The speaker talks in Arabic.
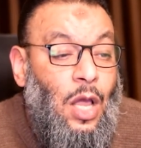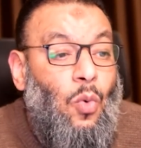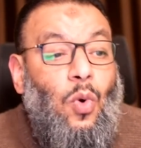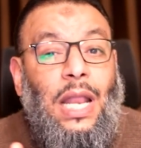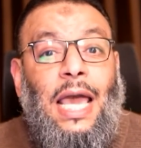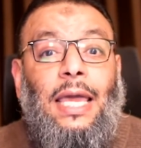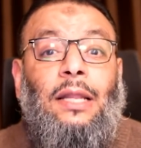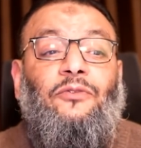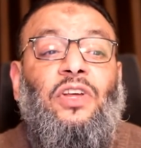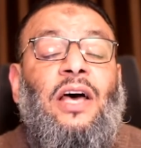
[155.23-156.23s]

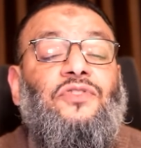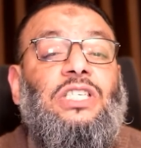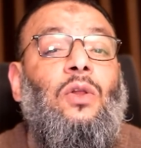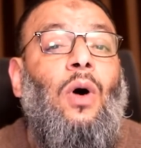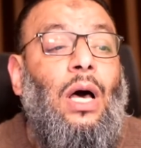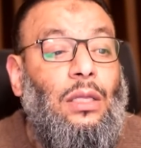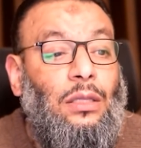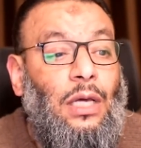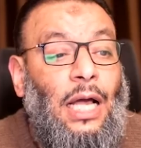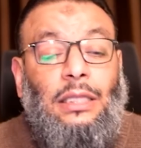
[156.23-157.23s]
ولكن في نفس الوقت
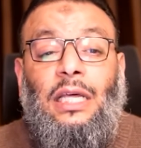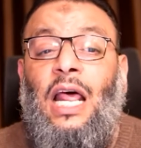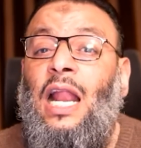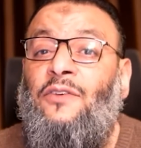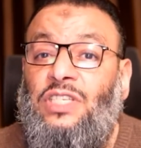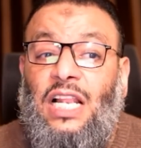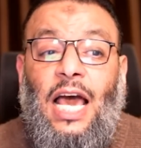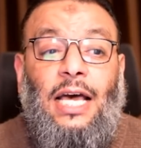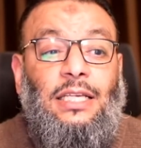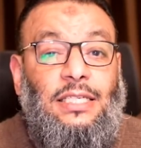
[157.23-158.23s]
عندنا نفس
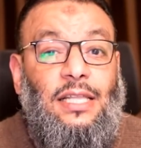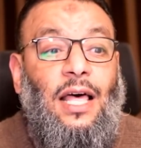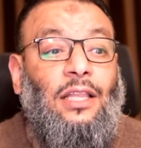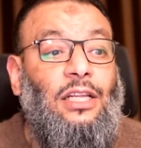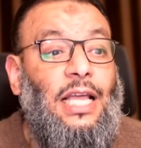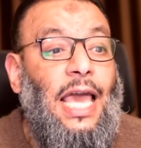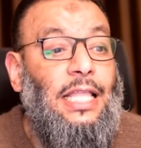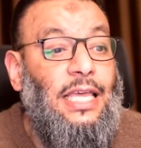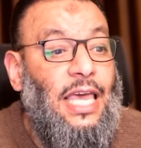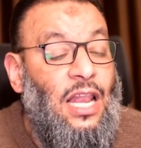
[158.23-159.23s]
الاحاديث اللي حضرتك آية
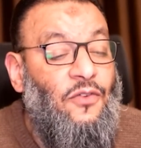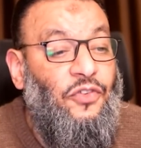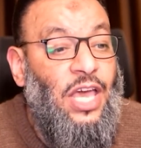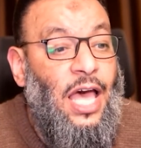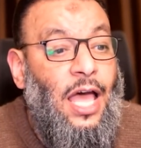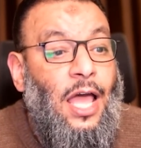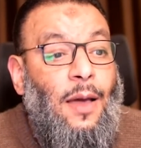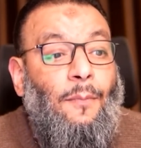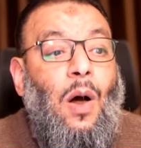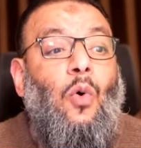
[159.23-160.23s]
جاي تتكلم فيها
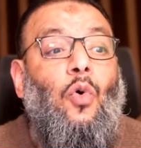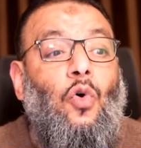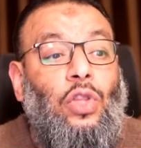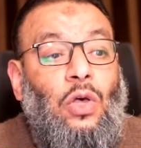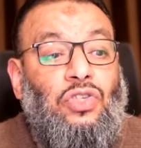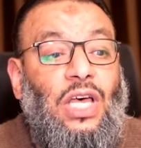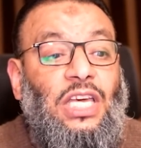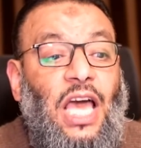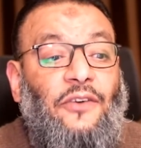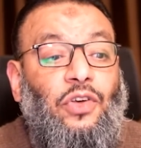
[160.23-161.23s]
موجوده
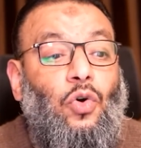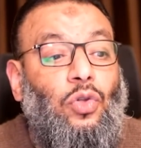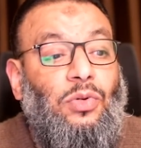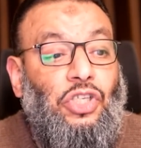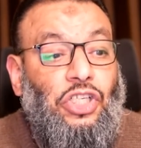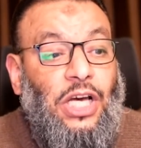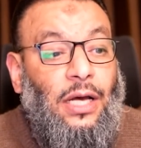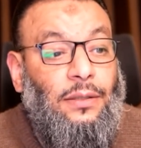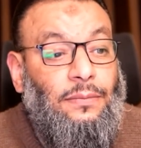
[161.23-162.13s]
وصحيحه في كتب الشيعه